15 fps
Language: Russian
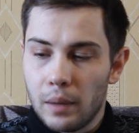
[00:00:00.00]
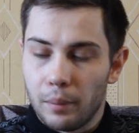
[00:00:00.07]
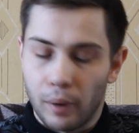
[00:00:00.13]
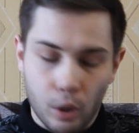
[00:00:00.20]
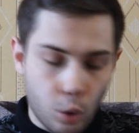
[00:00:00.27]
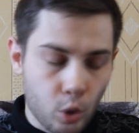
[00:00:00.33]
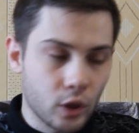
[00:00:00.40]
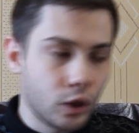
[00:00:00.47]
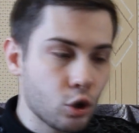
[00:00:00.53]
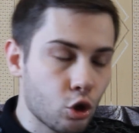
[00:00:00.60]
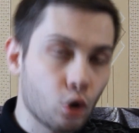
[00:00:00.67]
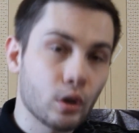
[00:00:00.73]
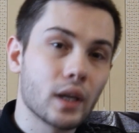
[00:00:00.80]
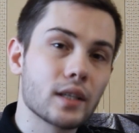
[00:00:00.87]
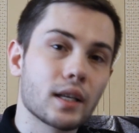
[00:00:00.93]
Проходит
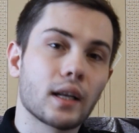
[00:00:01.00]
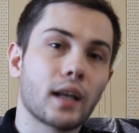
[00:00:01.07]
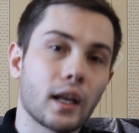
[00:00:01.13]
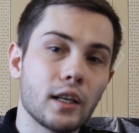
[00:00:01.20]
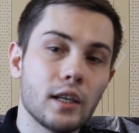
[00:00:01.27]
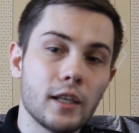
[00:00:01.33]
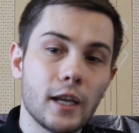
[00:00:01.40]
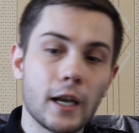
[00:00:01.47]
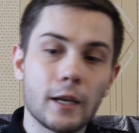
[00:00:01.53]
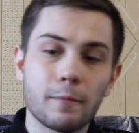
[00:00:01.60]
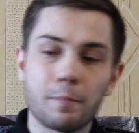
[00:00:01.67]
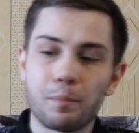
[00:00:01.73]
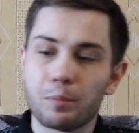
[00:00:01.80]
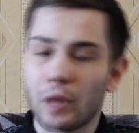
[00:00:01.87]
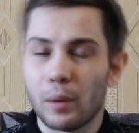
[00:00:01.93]
еще несколько недель,
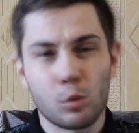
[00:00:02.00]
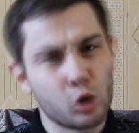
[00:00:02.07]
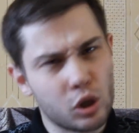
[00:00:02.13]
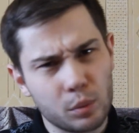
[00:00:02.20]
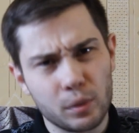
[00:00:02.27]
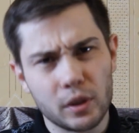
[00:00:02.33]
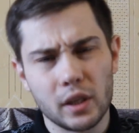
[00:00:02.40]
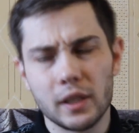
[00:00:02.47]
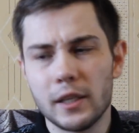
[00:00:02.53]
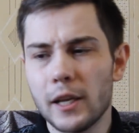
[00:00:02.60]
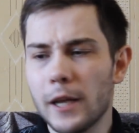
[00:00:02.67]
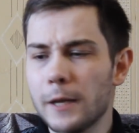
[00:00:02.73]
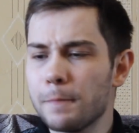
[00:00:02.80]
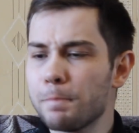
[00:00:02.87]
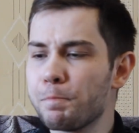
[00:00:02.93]
а может быть и
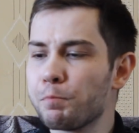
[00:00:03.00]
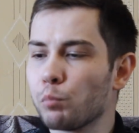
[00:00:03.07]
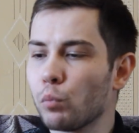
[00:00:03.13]
дней.